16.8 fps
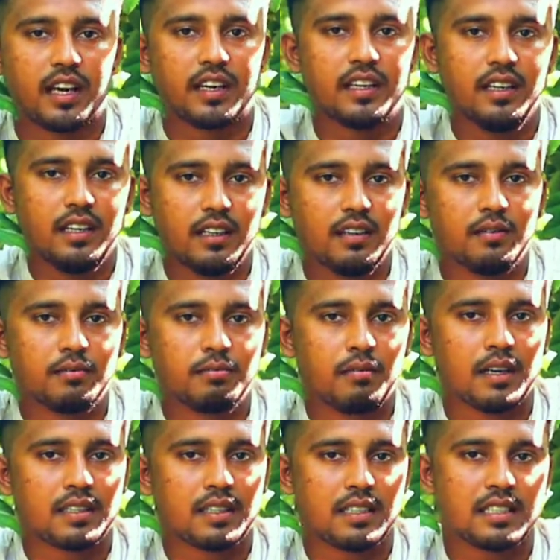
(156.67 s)
আর কি
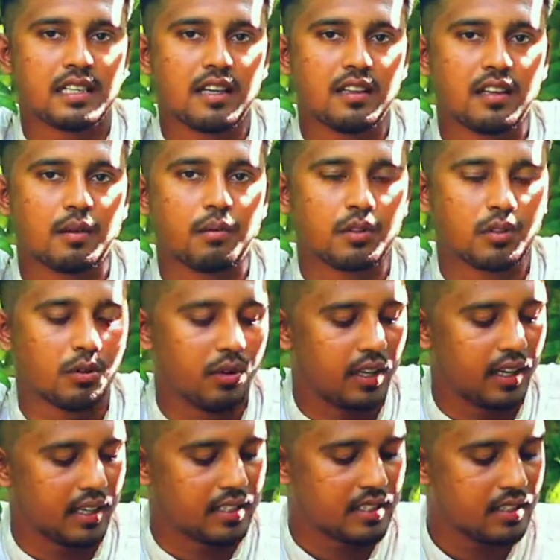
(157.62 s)
বাজারে সেলদার মতন
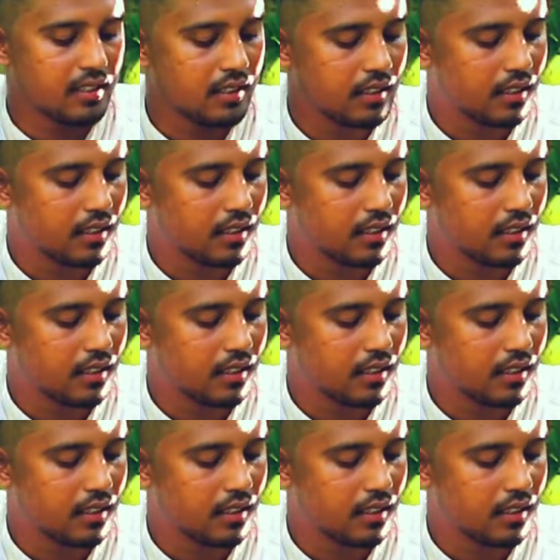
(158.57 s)
হয়ে গেছে